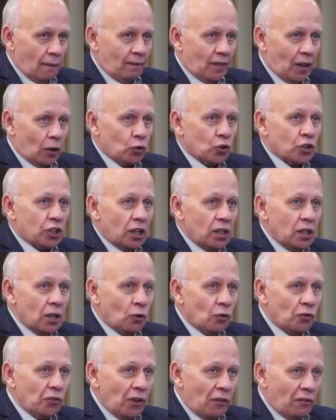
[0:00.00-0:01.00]
Naruszenie
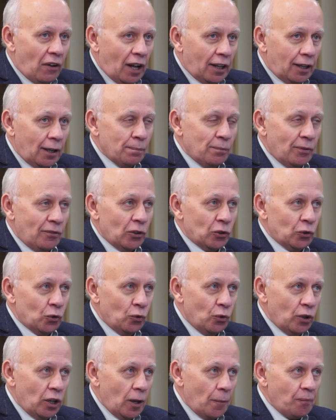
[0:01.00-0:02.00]
równowagi
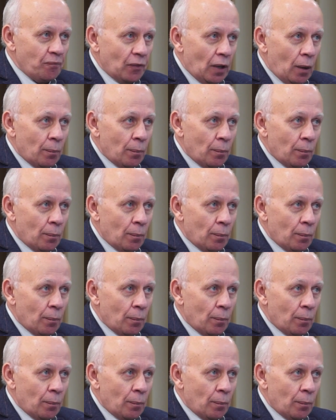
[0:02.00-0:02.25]
powoduje